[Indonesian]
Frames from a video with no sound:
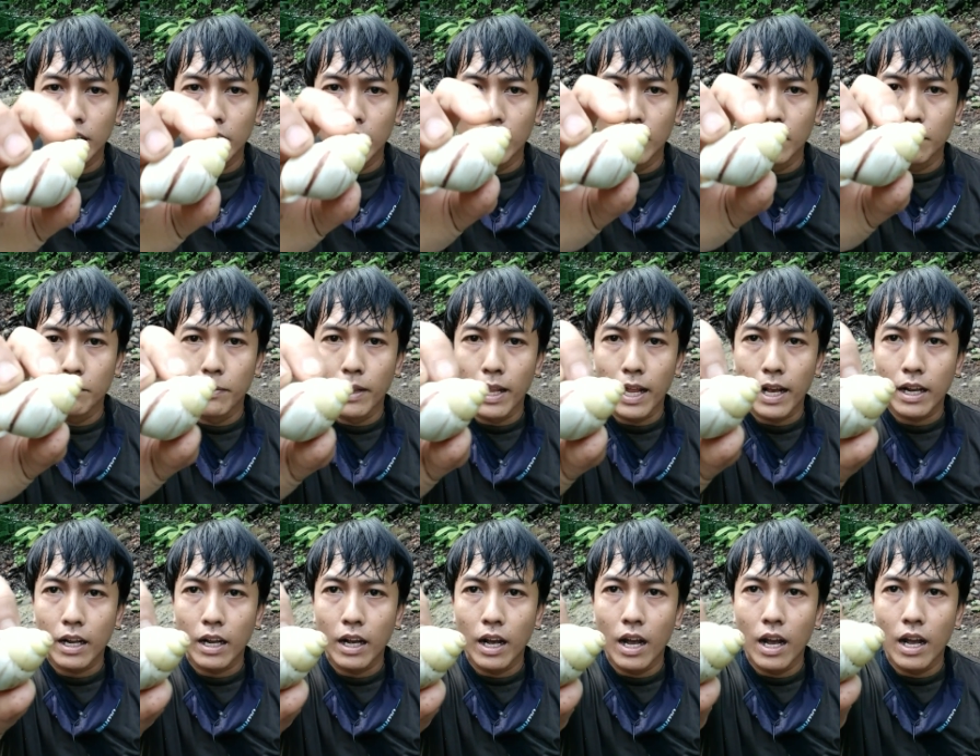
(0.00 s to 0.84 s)
uh,
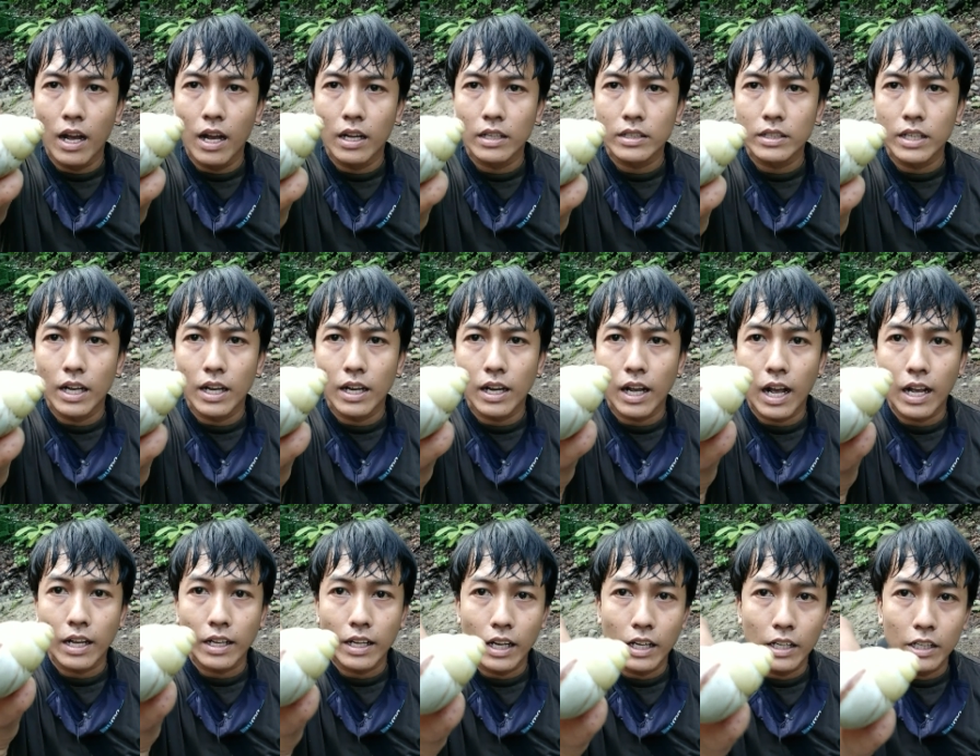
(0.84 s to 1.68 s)
belakang
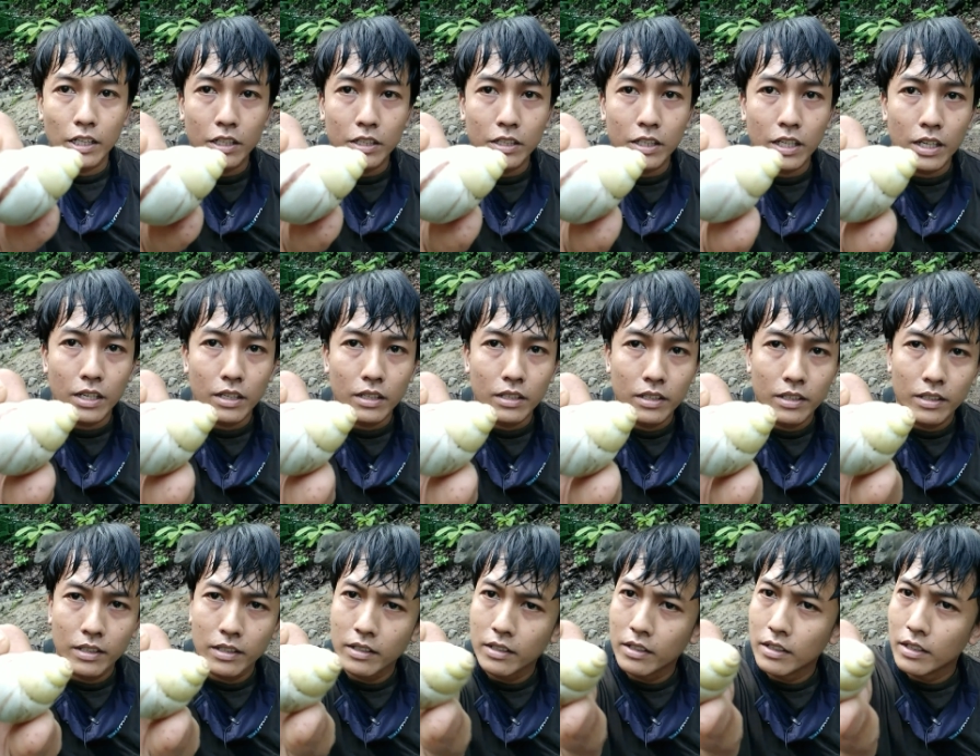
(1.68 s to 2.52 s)
cangkangnya ini dia
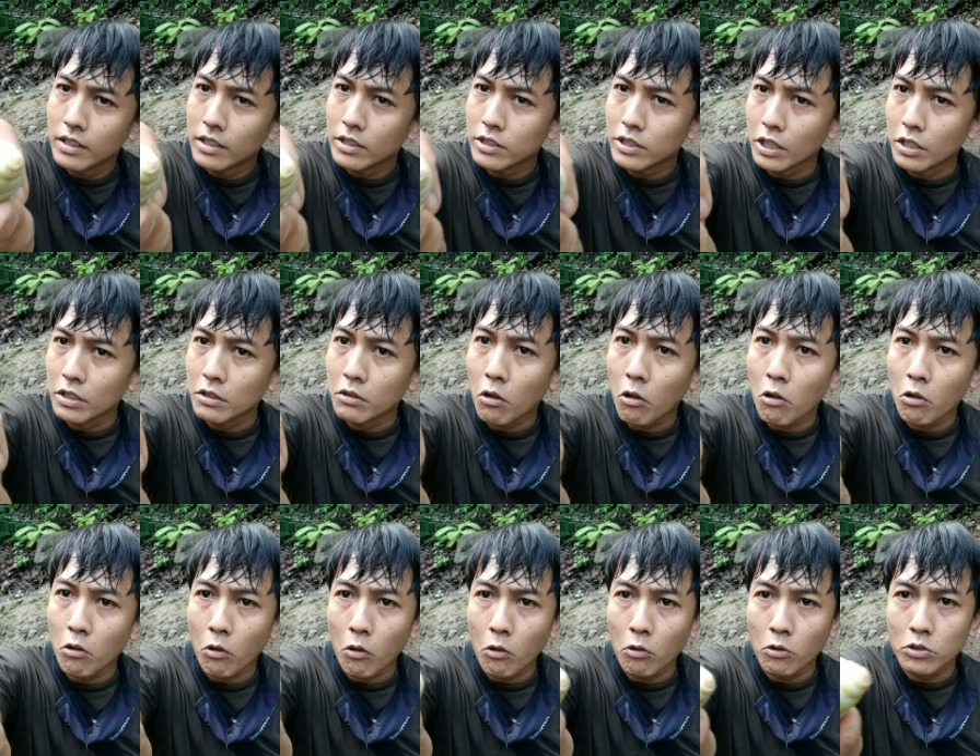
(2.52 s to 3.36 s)

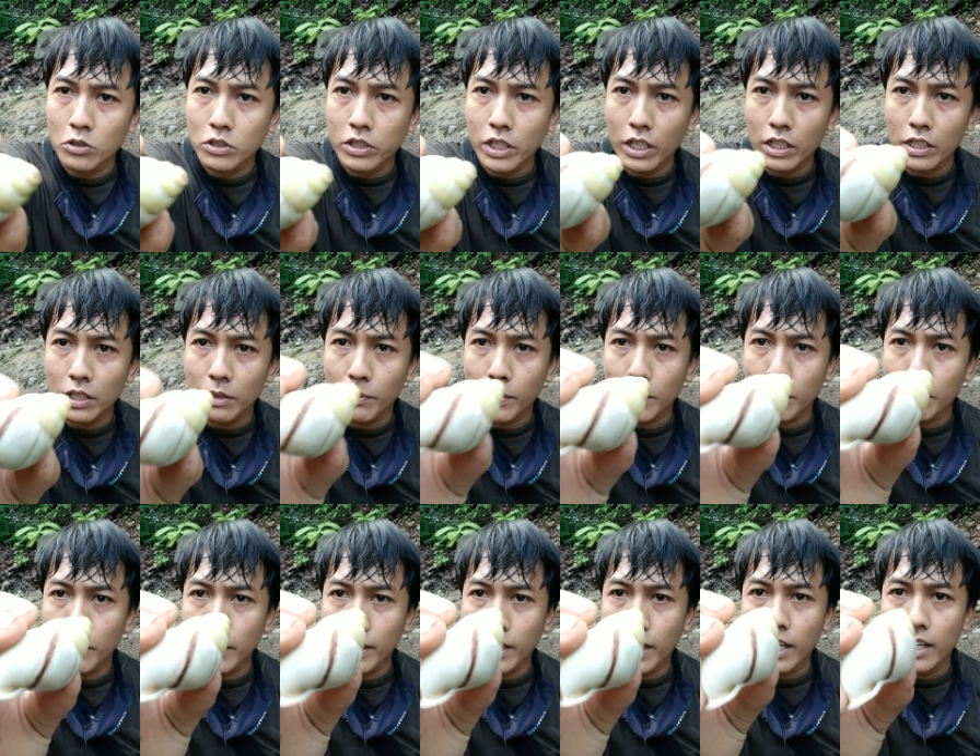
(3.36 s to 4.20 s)
cenderung runcing
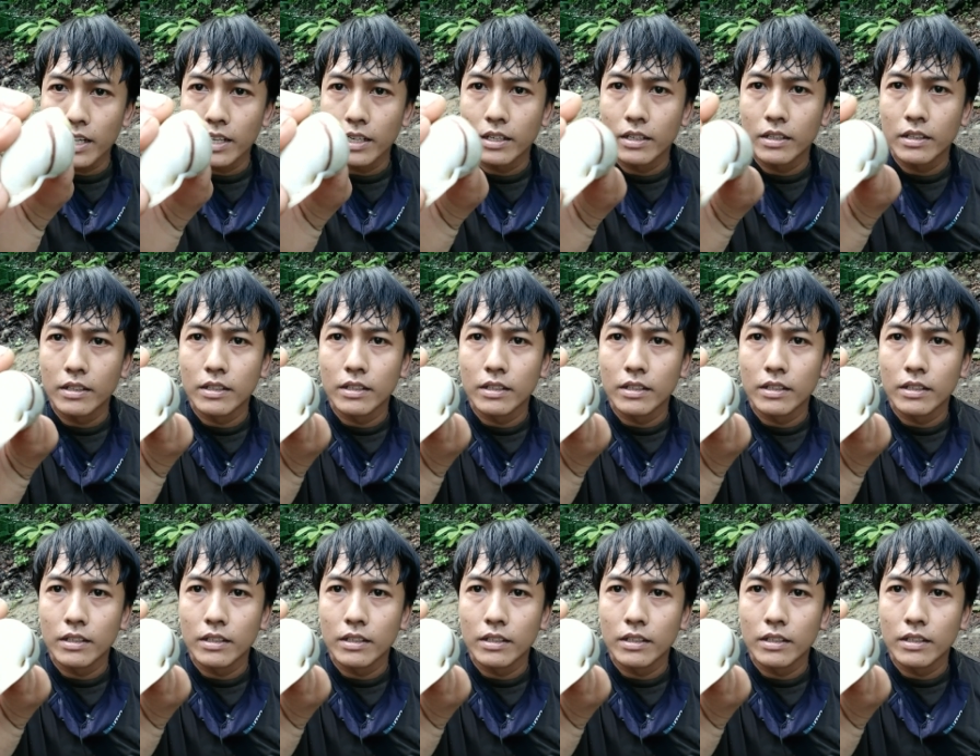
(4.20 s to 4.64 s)
teman-teman ya